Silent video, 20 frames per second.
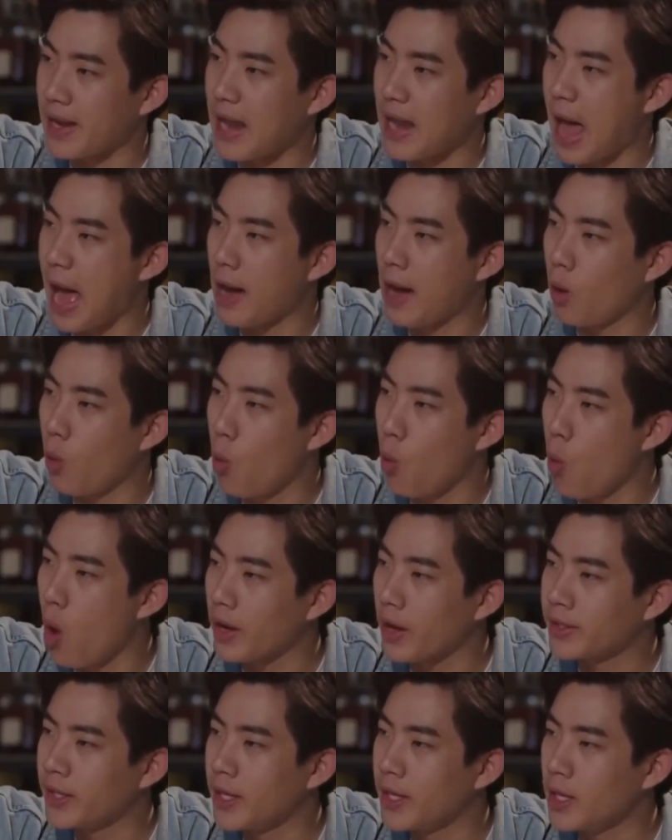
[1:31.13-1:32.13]
ไปล้าง
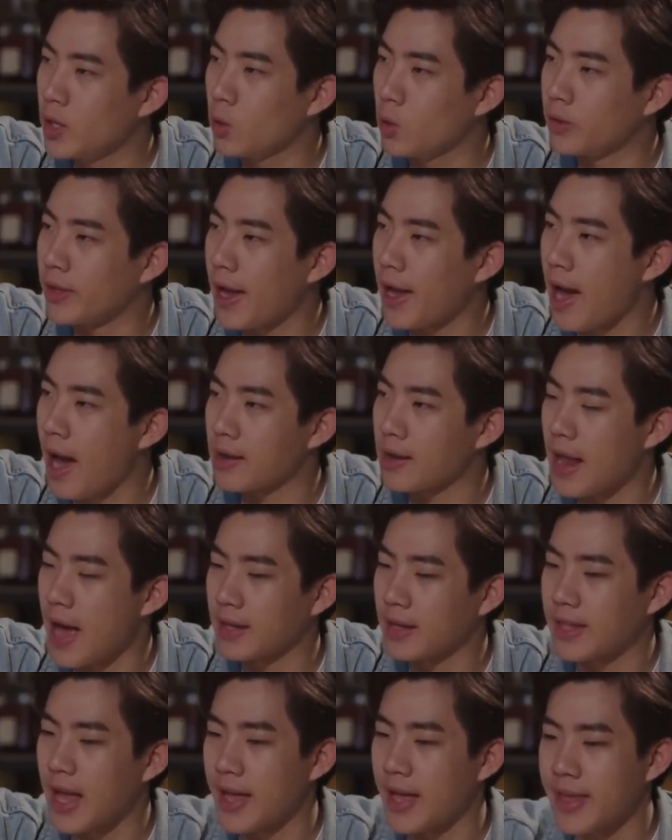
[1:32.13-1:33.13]
อ้วกที่อยู่ในอ่าง
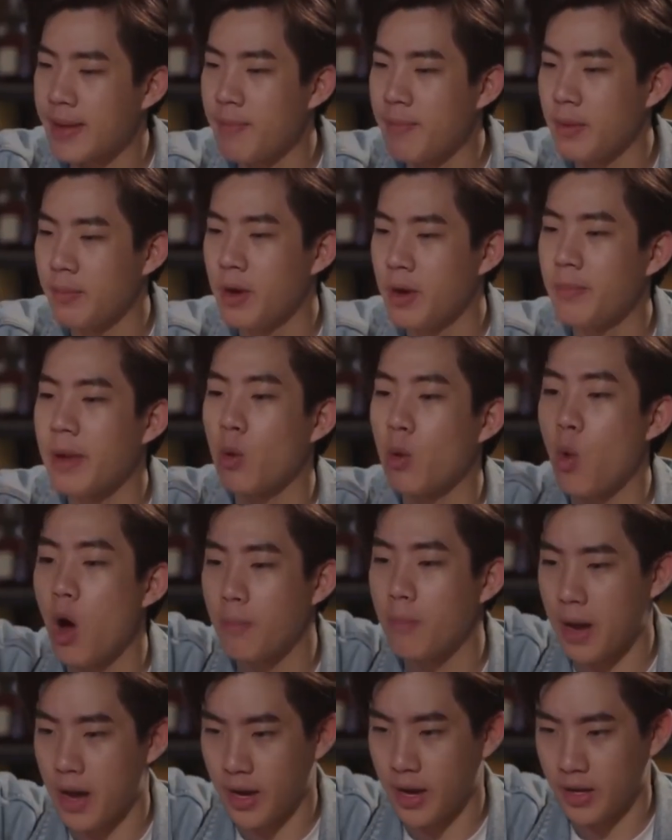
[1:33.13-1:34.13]
ล้างหน้าที่มึงเพิ่งไป
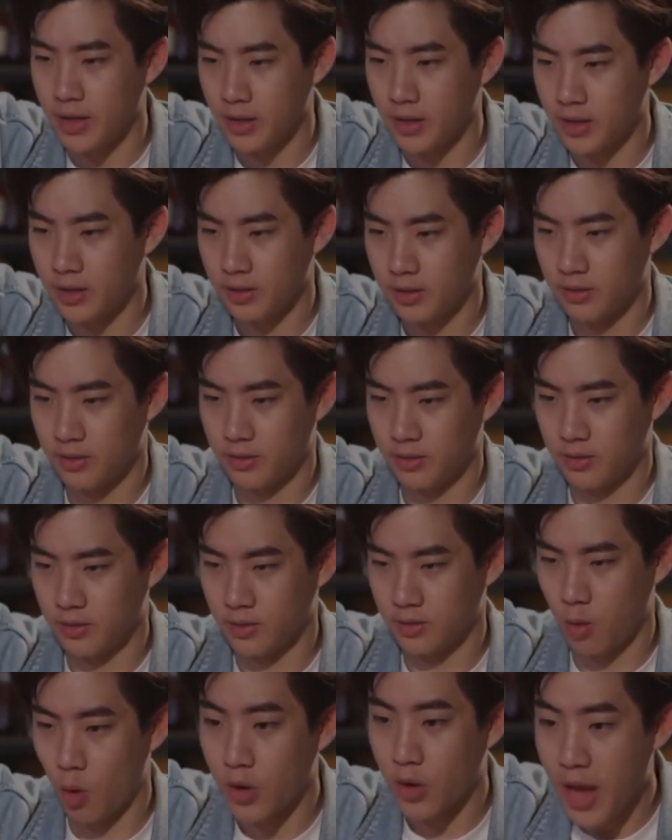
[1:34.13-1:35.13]
อ้วกมา
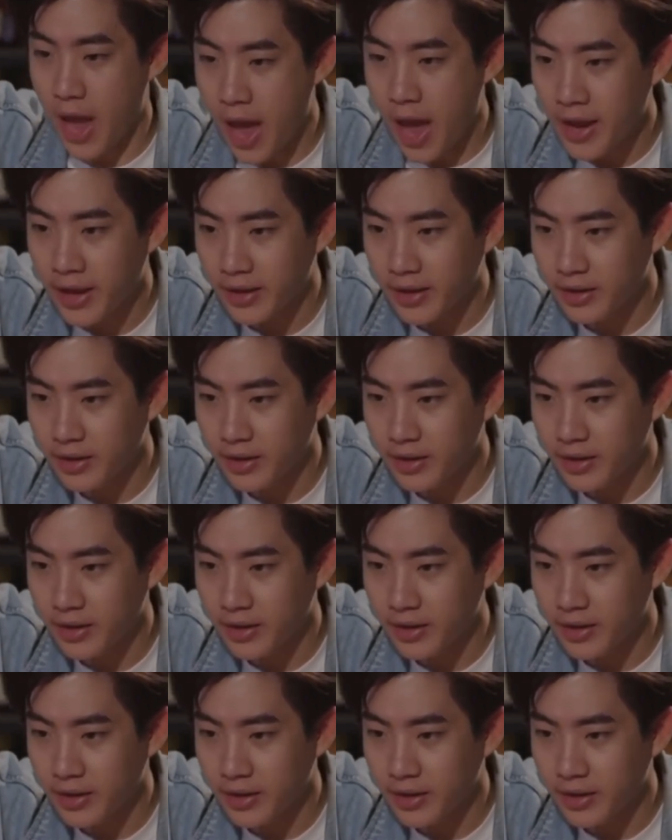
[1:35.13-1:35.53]
โอเค